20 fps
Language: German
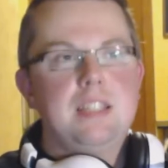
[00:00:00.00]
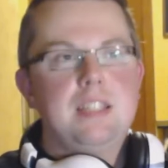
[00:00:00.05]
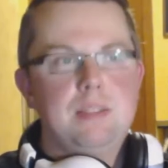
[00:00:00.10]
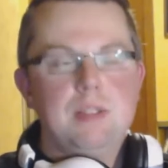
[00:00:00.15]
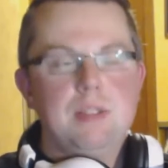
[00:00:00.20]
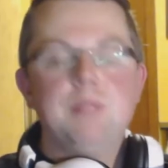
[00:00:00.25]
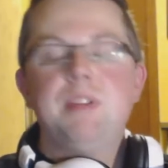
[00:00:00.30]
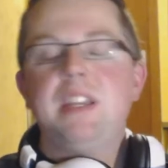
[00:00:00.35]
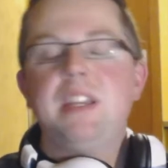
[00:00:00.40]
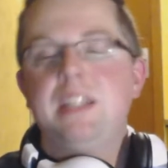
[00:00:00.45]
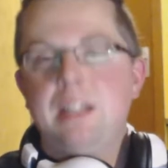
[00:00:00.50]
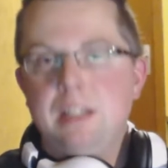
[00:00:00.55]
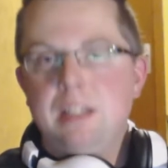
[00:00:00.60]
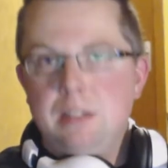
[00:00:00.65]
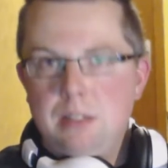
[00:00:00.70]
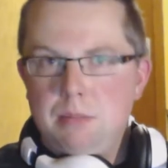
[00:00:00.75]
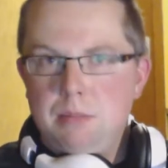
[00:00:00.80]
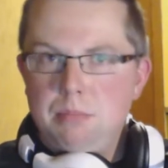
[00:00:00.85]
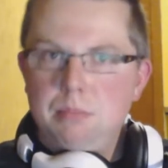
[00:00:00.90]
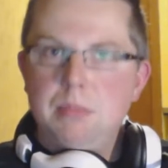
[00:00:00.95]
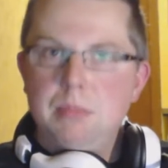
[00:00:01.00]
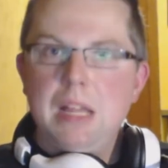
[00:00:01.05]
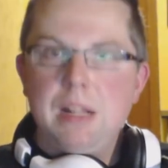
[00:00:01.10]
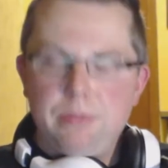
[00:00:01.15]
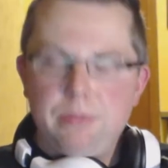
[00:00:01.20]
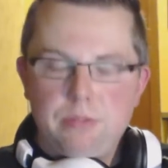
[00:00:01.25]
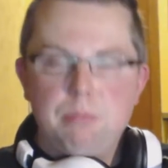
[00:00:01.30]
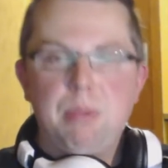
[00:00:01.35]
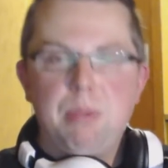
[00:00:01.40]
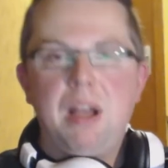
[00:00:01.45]
Deswegen werde ich ja halt im
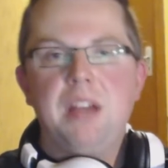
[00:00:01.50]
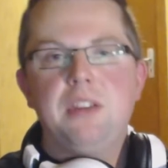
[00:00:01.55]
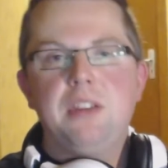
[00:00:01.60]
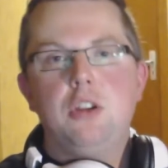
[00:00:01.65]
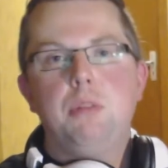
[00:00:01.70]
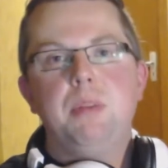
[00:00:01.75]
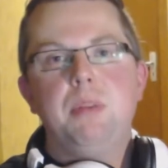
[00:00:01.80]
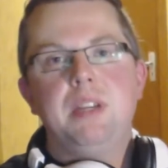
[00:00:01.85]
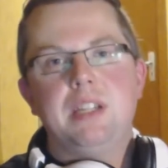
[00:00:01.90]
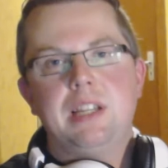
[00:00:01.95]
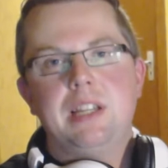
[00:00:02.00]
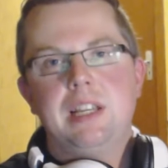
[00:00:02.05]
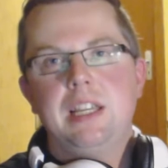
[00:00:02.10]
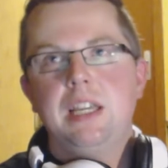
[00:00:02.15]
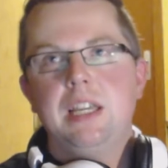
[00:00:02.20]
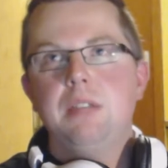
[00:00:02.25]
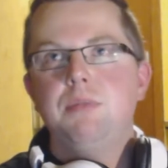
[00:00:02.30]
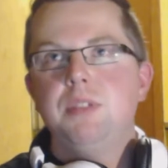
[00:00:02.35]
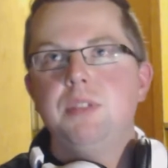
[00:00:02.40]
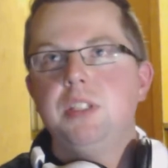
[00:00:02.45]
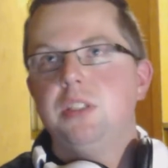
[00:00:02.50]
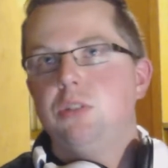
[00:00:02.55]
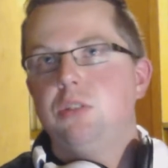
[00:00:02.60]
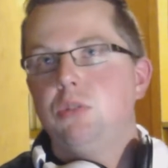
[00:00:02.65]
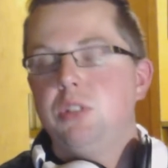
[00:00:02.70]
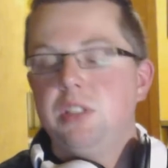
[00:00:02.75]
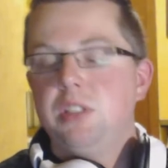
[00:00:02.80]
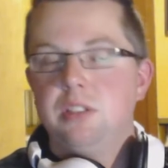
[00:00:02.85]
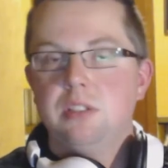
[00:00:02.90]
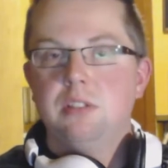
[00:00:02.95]
elften Part nochmal erklären, wie es
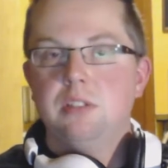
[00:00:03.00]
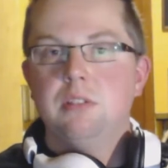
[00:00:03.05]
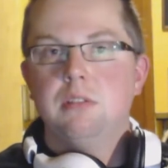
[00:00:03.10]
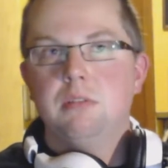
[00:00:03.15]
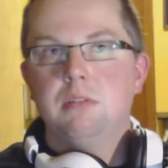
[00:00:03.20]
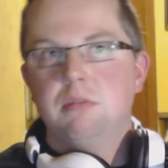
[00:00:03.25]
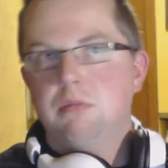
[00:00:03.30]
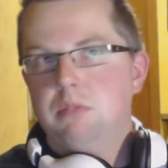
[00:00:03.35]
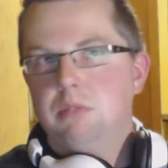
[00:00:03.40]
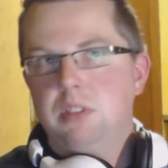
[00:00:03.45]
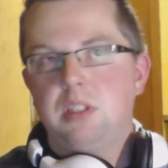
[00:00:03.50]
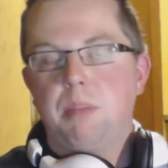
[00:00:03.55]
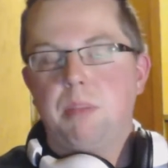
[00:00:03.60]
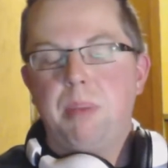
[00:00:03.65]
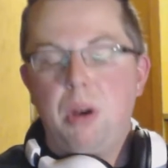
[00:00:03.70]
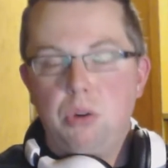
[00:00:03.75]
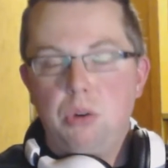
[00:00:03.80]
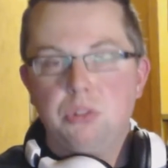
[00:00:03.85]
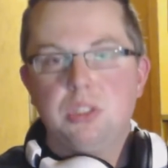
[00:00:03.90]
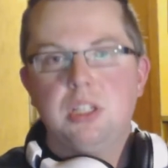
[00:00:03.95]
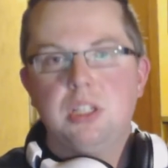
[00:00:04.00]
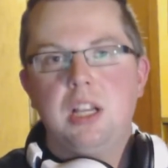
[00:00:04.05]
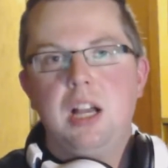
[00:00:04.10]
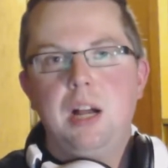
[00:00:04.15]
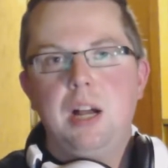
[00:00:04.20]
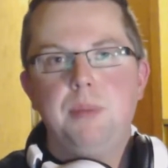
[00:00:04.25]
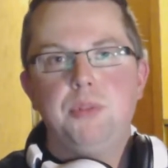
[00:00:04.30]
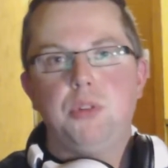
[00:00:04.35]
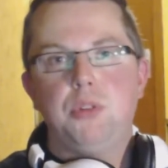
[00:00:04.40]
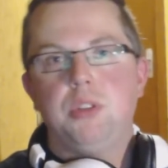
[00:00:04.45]
zu diesen, dieser Pause
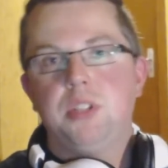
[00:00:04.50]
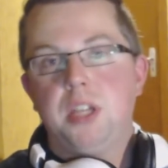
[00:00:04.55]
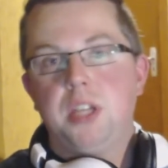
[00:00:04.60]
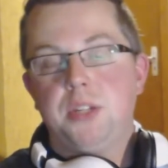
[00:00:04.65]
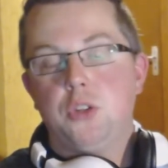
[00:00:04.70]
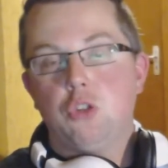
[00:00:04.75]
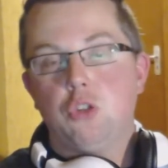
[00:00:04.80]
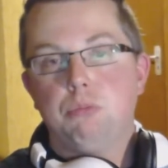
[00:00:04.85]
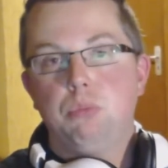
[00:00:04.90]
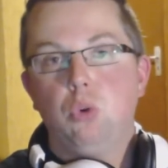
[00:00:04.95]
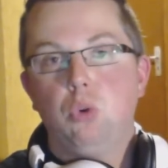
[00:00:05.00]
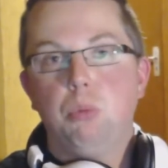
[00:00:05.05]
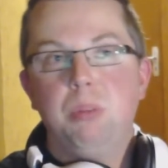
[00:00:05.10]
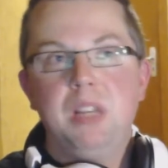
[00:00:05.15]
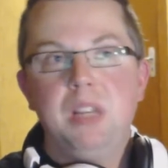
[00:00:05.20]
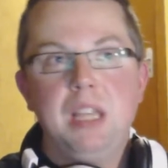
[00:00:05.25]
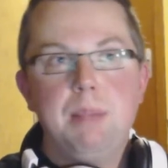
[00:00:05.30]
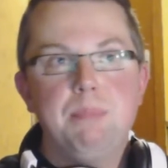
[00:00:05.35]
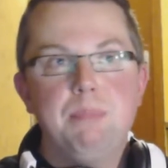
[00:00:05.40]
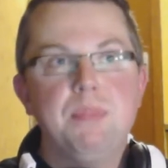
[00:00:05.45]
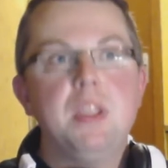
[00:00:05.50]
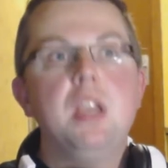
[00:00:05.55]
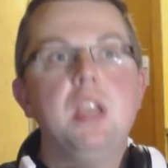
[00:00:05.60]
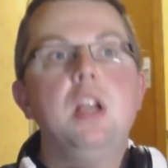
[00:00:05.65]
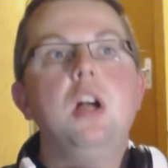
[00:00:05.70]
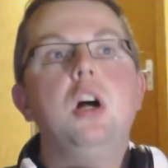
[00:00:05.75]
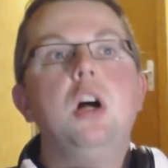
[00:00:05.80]
kam, zu den technischen Problemen.